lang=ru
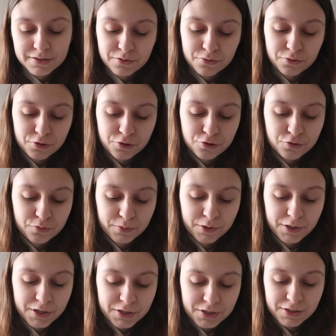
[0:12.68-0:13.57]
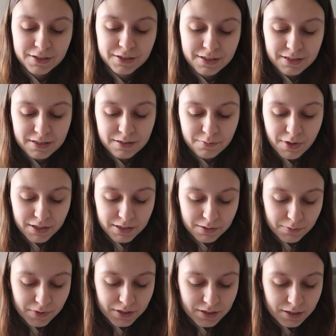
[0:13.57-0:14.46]
настроить, чтобы каждый день
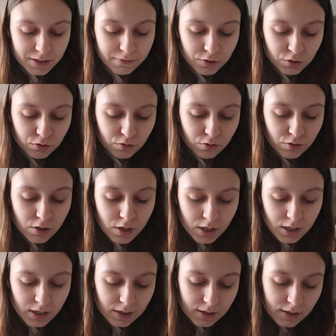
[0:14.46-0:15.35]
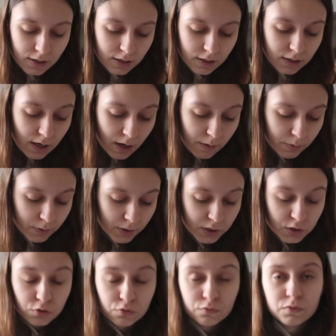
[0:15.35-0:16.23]
снимать и монтировать, но я
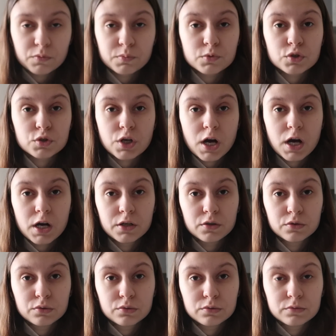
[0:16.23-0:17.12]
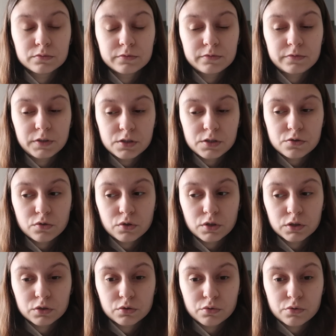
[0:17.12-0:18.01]
пока что выпускаю
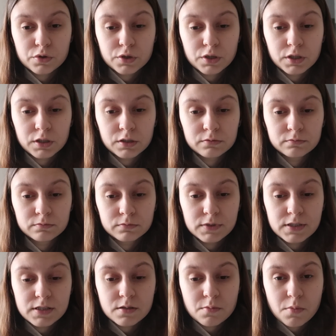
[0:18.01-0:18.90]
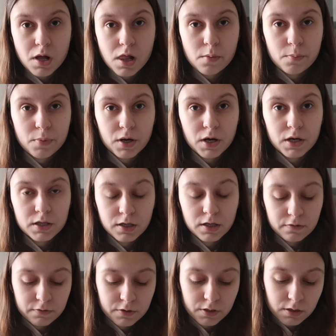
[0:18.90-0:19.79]
видео, которые снимала, пока не
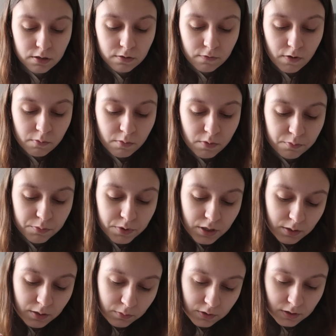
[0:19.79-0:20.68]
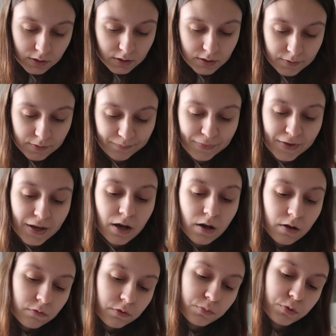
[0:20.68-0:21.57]
говорила вам о беременности.
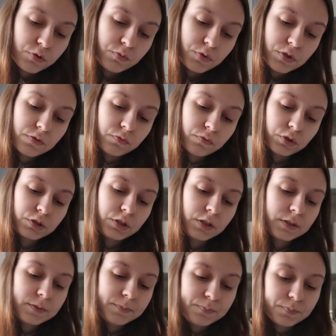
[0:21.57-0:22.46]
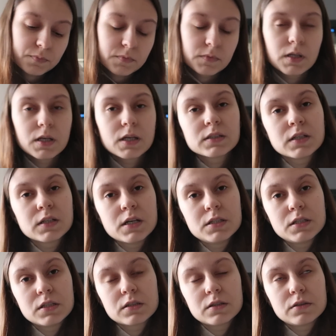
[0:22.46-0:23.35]
В общем, сегодня я
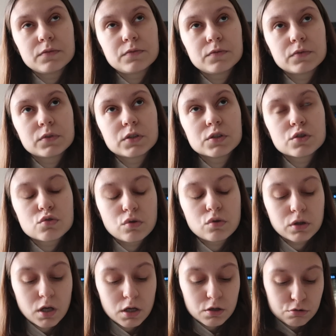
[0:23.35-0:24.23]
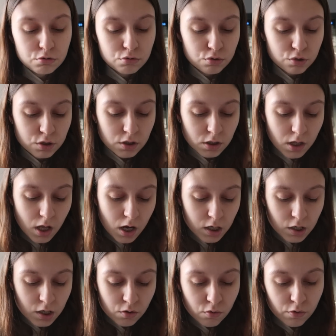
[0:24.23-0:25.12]
сходила в консультацию,
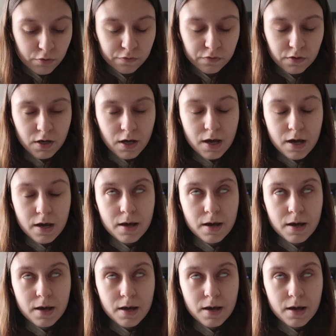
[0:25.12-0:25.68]
сдала кровь,